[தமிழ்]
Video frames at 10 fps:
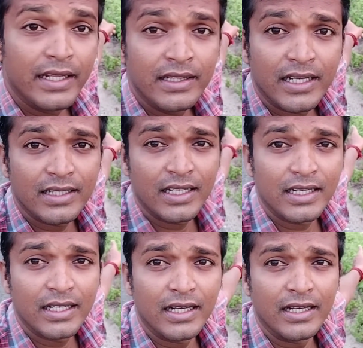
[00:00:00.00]
இந்த இடத்துல
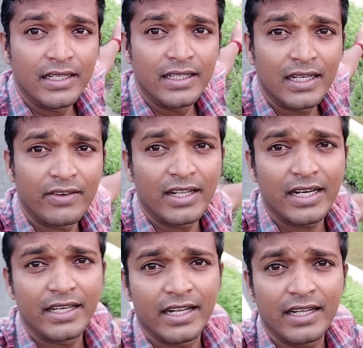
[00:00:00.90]
இருக்குல்ல இதெல்லாம்
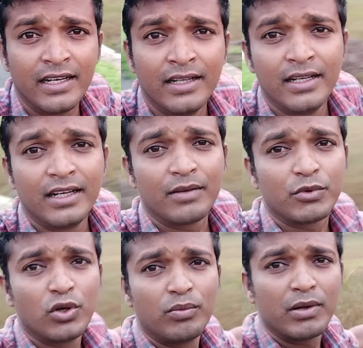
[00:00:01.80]
வல்லாரைக்கீரை தான்
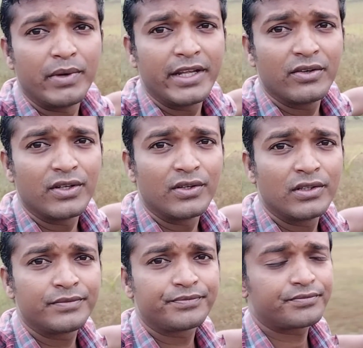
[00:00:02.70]
நம்ம தோப்பில் பறிக்க
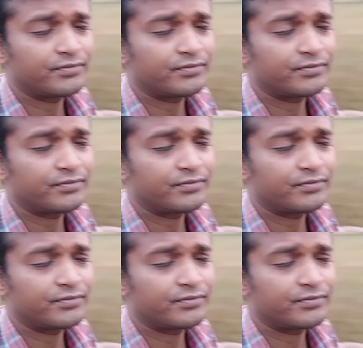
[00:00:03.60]
வந்திருக்கோம்